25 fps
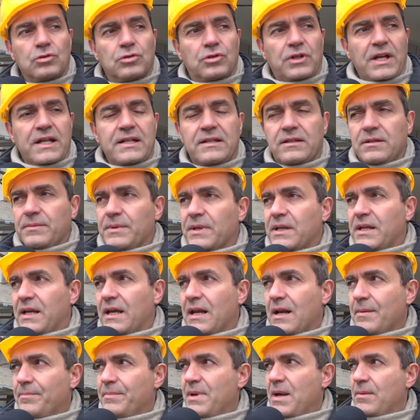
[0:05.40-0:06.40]
contenti
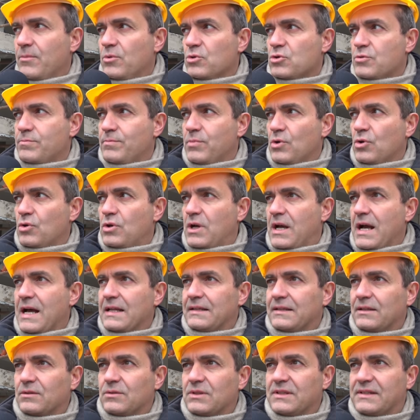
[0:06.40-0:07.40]
perché l'abbiamo
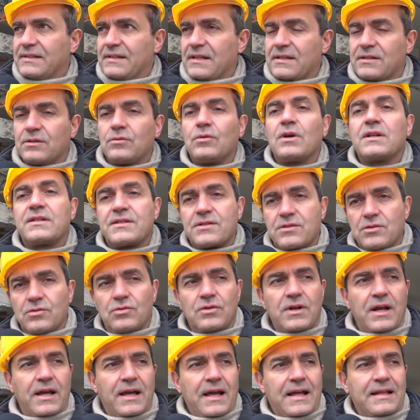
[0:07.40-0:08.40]
sbloccata questa
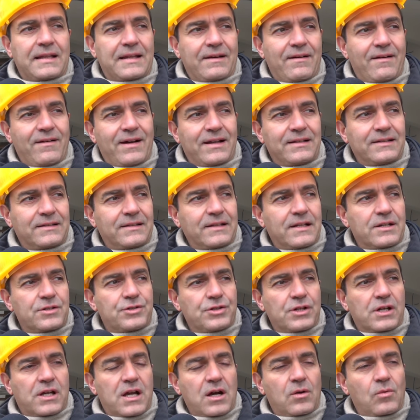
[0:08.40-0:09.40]
situazione che andava avanti da
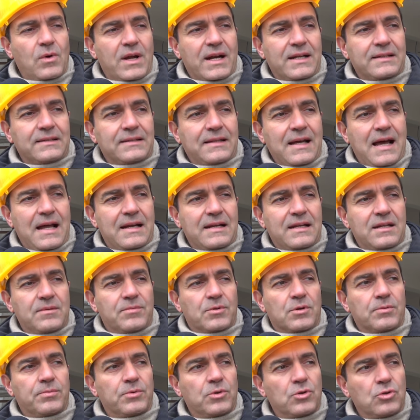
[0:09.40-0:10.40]
circa 40 anni
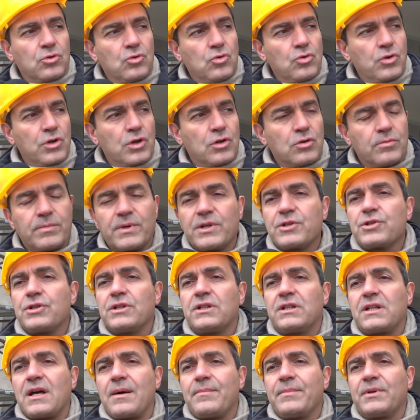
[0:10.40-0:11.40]
proprio noi come
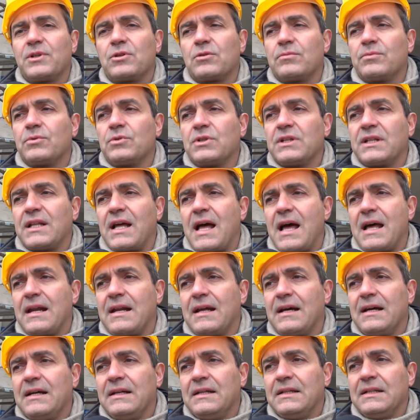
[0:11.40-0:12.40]
città
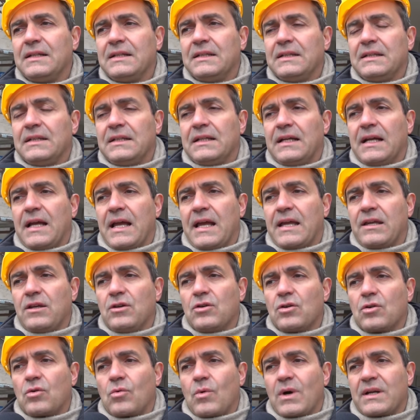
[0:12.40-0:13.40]
metropolitana e
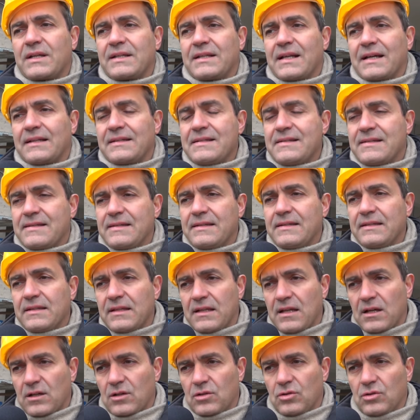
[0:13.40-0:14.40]
io in qualità di
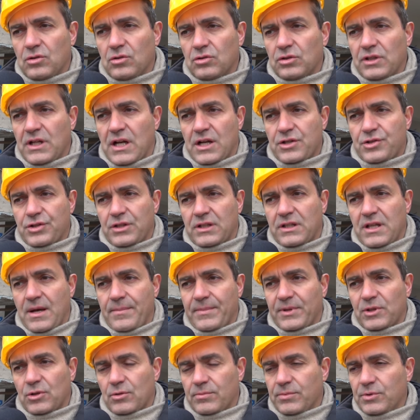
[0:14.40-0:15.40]
sindaco della città
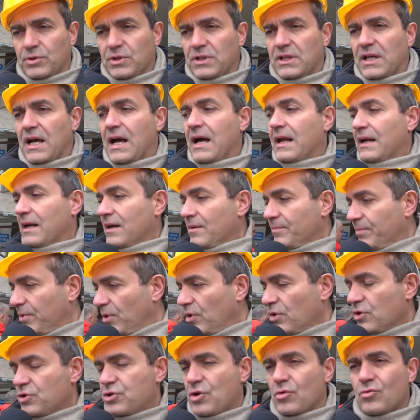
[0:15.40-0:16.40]
metropolitana.
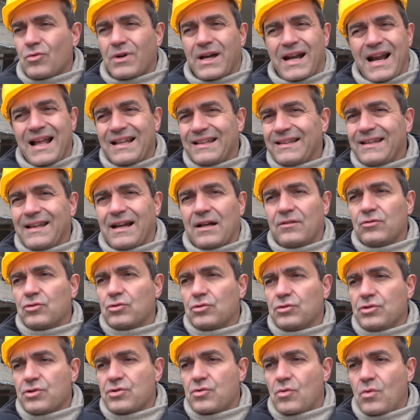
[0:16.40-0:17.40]
Poi c'è un grande
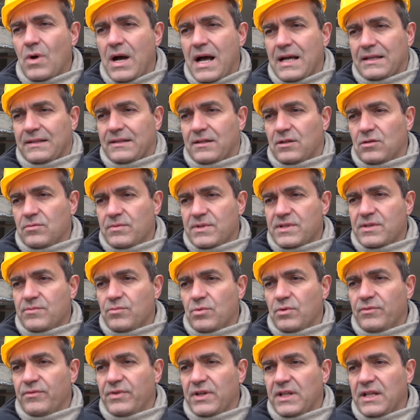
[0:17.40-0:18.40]
lavoro di squadra, come si
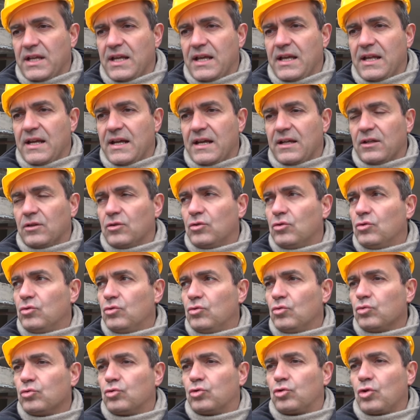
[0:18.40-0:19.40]
può vedere,
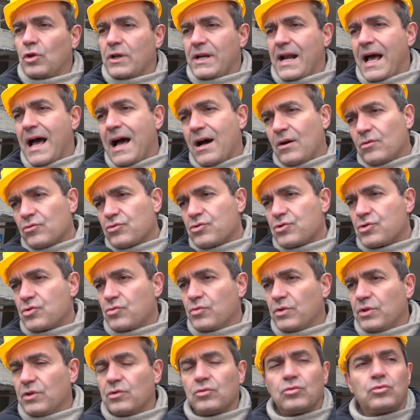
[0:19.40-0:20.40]
tutto in house,
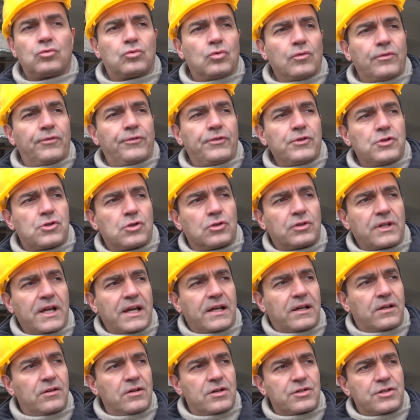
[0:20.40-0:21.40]
quindi tutto ufficio
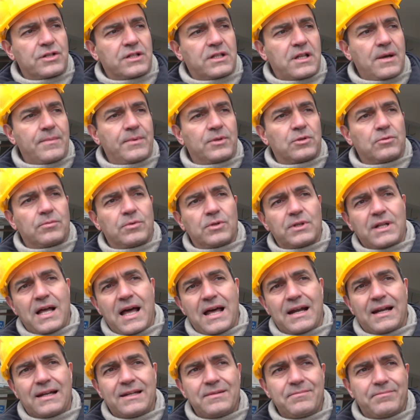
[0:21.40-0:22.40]
tecnico della città
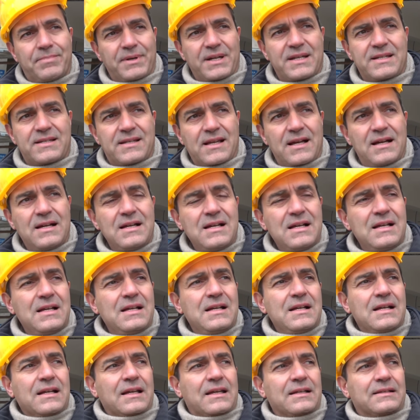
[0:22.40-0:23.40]
metropolitana, l'impresa
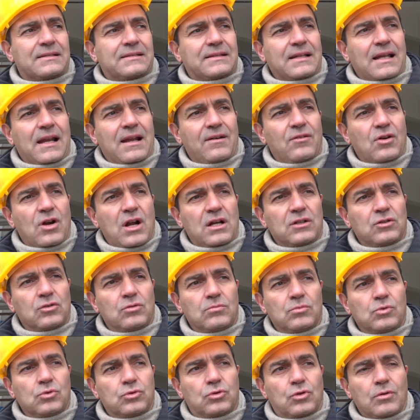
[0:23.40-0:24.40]
che sta
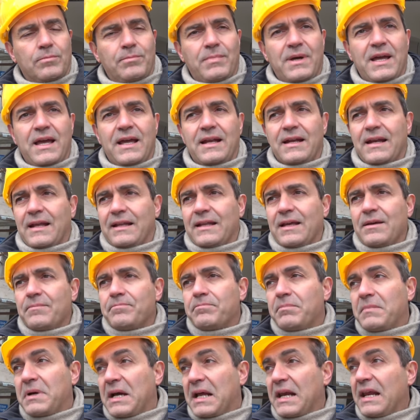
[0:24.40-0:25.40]
lavorando molto bene ed è
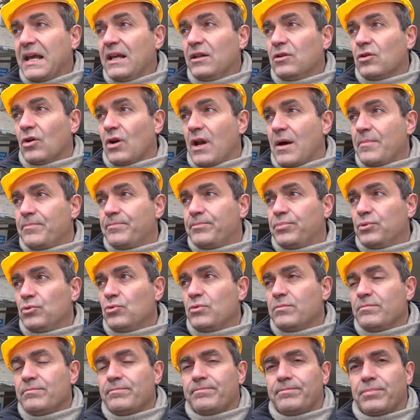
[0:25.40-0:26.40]
credo la
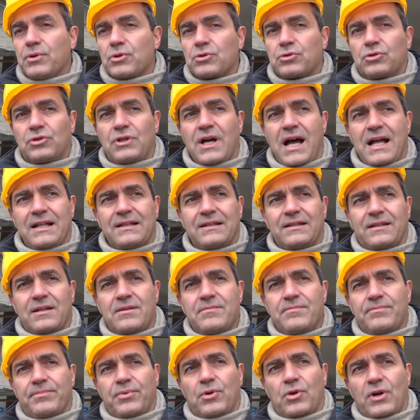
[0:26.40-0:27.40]
più importante,
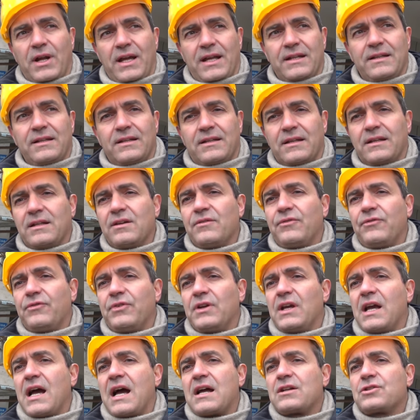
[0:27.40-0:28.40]
imponente ed
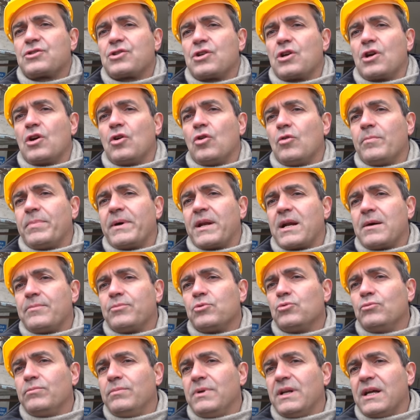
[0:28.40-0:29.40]
efficace opera
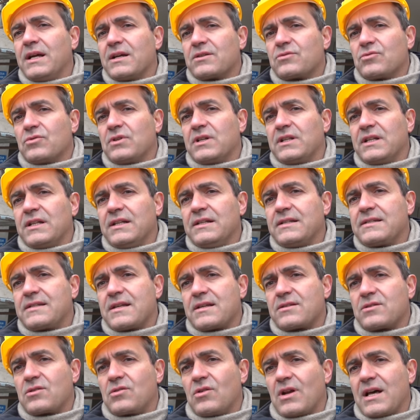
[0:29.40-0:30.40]
pubblica
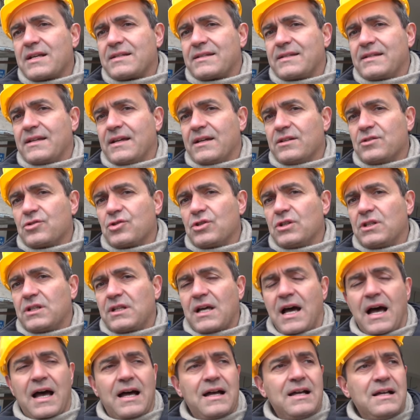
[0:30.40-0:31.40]
sull'edilizia scolastica in
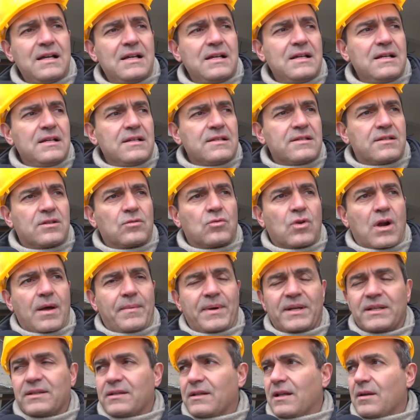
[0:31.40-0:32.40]
città
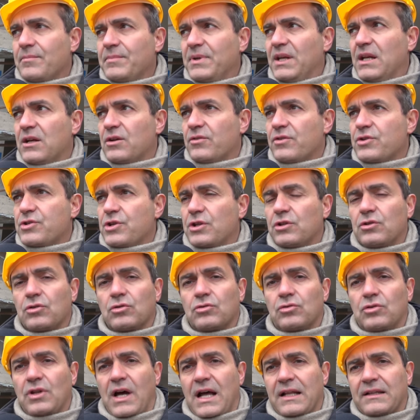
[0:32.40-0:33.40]
sicuramente dal
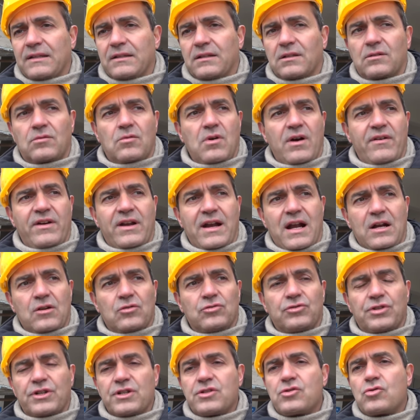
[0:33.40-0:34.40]
1980. Qua
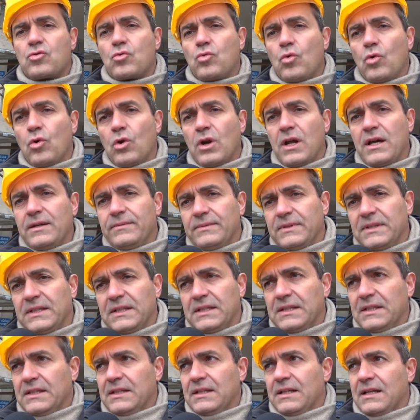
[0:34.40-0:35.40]
verranno tre scuole
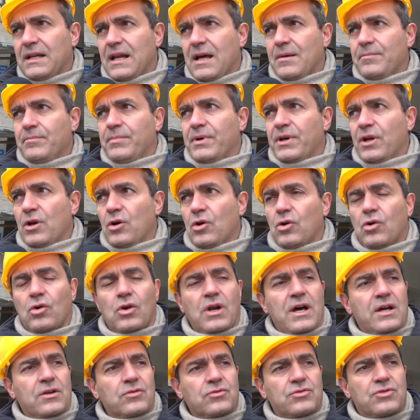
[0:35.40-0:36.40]

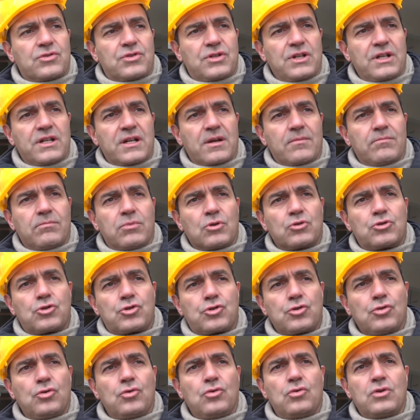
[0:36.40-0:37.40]
Labriola, Rossini e
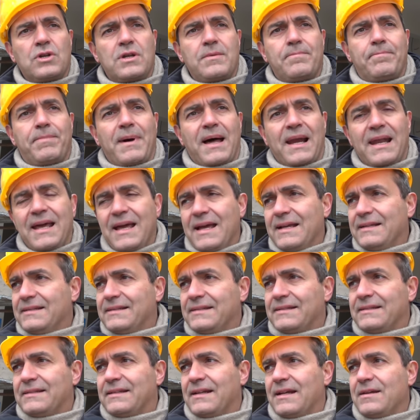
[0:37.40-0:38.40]
Boccioni,
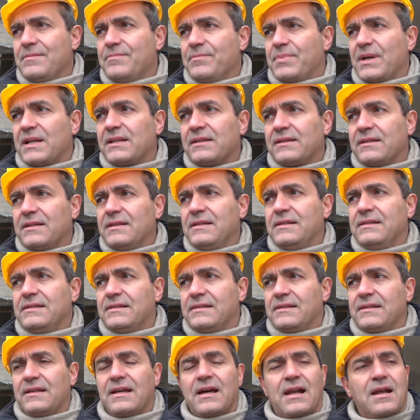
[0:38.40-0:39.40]
palestre,
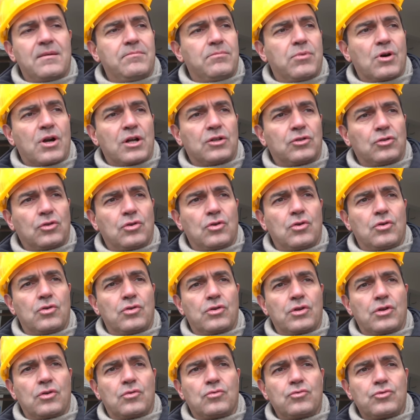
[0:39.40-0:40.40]
impiantistica,
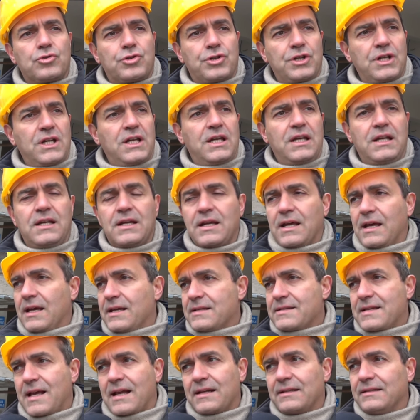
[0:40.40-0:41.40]
laboratori,
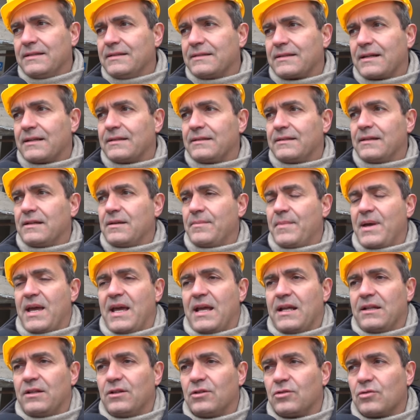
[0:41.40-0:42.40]
cucine, sale di
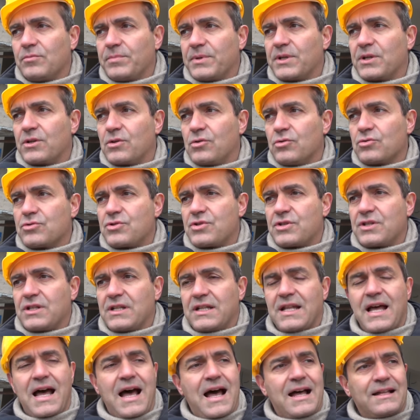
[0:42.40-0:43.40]
intrattenimento, percorsi
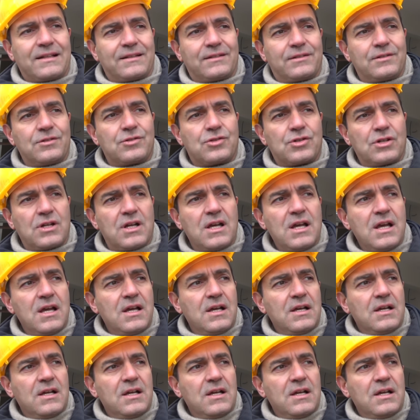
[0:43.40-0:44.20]
didattici,